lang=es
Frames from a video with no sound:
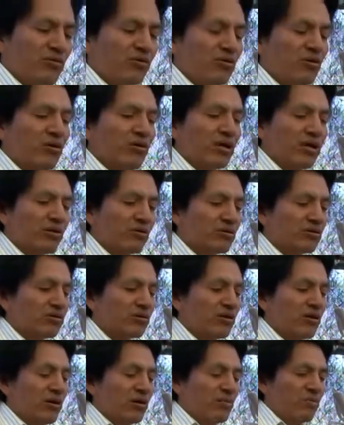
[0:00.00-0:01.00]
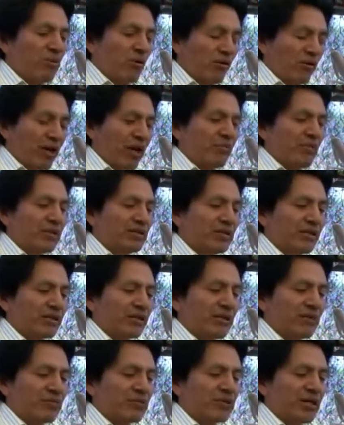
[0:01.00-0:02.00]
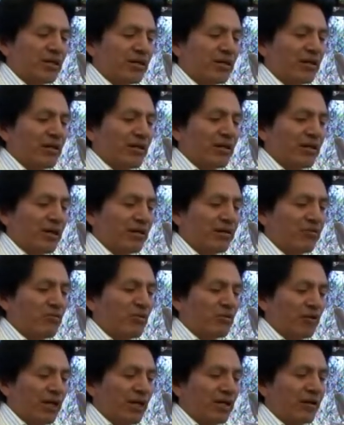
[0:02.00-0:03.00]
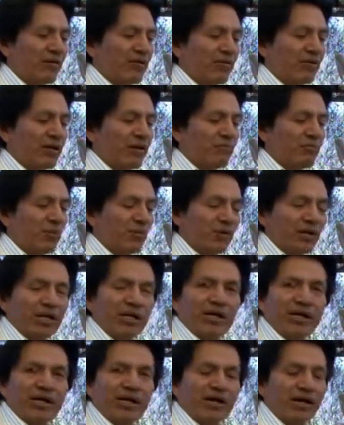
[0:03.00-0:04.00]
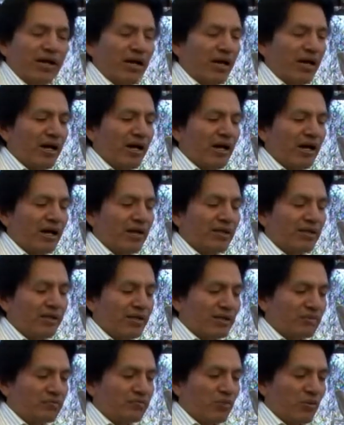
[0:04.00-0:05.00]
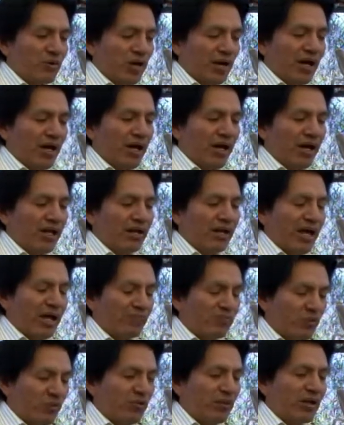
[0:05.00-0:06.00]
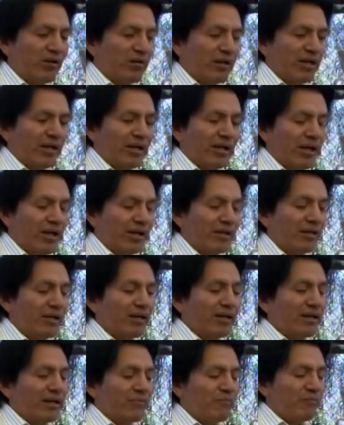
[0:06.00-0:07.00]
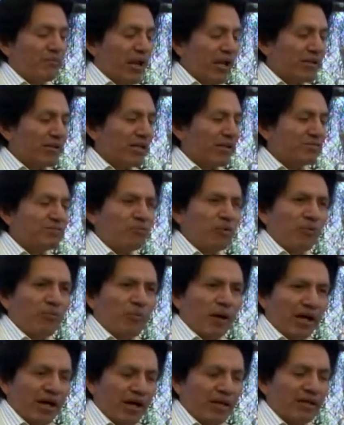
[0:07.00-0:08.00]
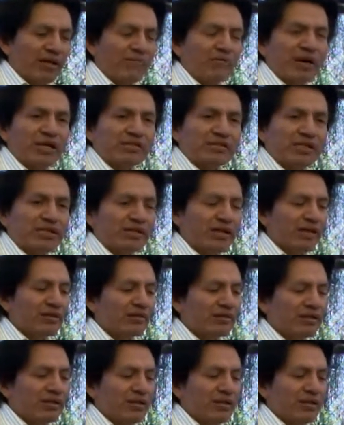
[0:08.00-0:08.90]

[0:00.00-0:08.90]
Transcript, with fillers: uno de los programas que tenemos aquí en el Jardín Botánico de poner al público en general plantas propagadas en macetas